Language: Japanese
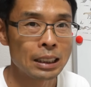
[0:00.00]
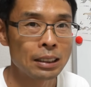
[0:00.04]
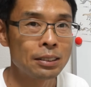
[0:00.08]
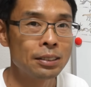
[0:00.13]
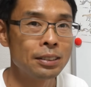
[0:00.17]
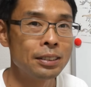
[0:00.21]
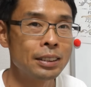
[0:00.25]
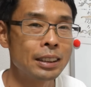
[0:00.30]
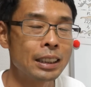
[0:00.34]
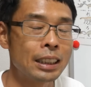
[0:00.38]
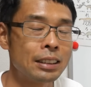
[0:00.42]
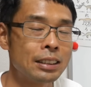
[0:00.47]
で、
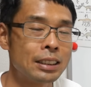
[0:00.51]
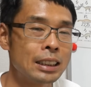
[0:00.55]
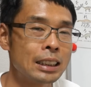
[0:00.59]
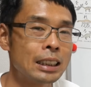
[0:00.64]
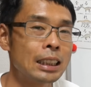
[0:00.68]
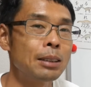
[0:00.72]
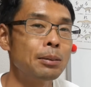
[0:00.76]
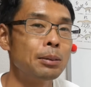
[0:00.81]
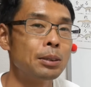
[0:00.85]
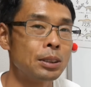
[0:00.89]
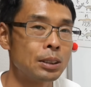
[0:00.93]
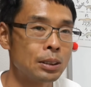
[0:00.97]
今回の
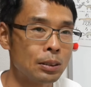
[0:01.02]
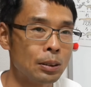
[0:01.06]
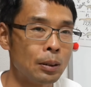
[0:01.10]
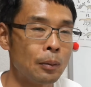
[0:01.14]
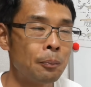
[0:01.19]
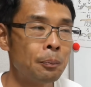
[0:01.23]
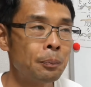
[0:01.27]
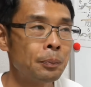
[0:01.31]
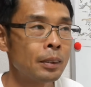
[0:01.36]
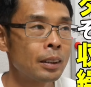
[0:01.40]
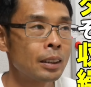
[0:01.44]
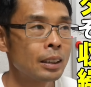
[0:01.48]
スイカもそ
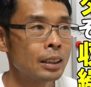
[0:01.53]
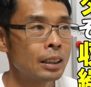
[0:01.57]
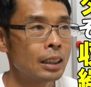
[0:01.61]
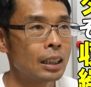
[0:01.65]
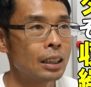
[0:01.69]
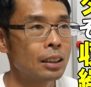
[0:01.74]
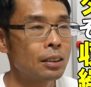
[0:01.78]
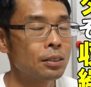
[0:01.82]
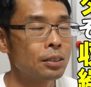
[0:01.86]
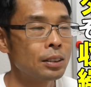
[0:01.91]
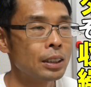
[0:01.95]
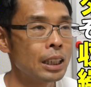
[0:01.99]
う。だ
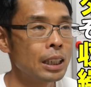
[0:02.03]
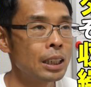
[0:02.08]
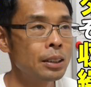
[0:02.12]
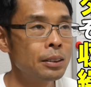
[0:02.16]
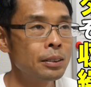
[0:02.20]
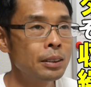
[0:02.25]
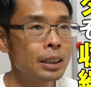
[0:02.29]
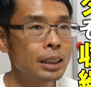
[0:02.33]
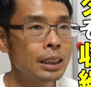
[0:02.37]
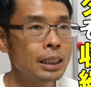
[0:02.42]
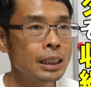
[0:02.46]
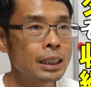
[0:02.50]
からこの
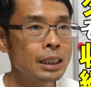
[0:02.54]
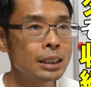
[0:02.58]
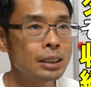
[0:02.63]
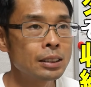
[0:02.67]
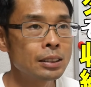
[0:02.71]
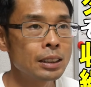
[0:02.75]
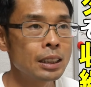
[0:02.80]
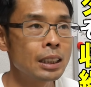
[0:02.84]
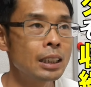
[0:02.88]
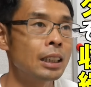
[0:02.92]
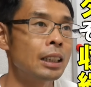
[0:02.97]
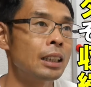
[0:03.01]
F1 品
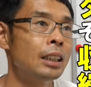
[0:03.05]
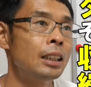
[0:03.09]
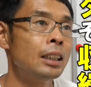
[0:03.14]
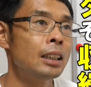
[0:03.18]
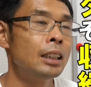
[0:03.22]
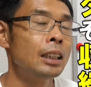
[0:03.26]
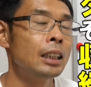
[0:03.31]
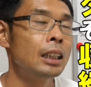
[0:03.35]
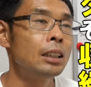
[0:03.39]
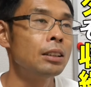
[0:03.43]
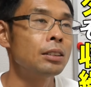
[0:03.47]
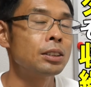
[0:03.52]
種が
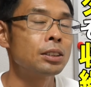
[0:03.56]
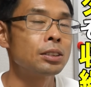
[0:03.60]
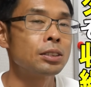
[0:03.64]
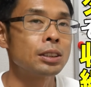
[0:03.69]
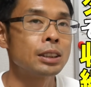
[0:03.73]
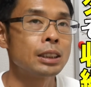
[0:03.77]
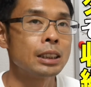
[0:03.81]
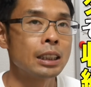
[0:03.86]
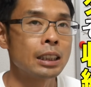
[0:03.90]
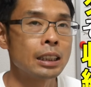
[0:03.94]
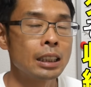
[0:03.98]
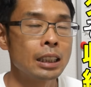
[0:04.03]
命を
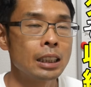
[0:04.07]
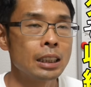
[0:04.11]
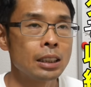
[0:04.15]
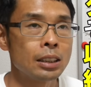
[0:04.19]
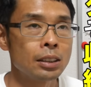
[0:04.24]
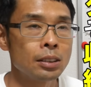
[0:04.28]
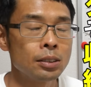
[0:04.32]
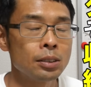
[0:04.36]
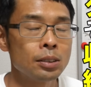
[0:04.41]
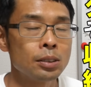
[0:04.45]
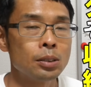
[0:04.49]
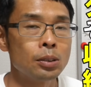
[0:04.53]
つながないっ
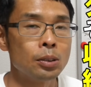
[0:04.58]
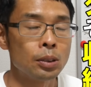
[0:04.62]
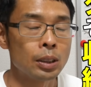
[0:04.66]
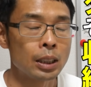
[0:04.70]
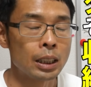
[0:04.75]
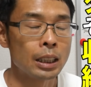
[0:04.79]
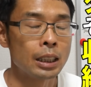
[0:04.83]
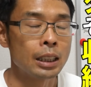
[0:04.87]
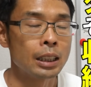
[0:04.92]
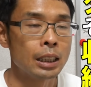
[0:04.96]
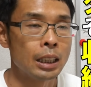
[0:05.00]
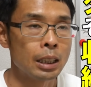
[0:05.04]
ていう誤
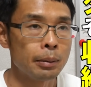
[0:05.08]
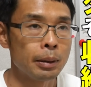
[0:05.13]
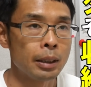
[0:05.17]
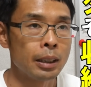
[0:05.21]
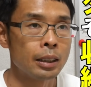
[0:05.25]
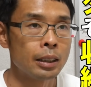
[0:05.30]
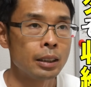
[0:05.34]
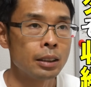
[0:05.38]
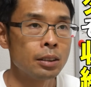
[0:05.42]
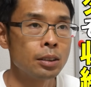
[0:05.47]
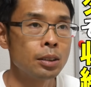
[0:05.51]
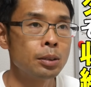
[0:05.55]
解、
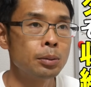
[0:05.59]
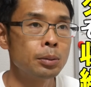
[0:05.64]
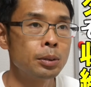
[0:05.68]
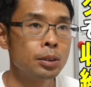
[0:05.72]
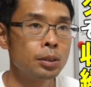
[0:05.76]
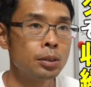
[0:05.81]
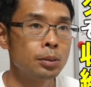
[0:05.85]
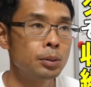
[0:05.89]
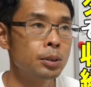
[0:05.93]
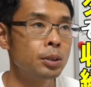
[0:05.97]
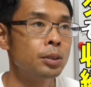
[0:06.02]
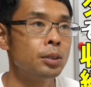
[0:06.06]
デマというも
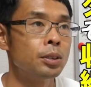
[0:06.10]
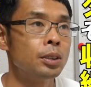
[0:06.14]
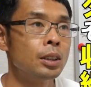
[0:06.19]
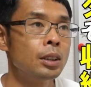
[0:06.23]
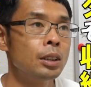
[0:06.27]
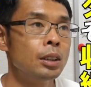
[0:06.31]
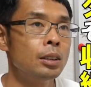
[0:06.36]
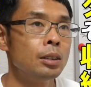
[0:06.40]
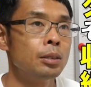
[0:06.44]
のも、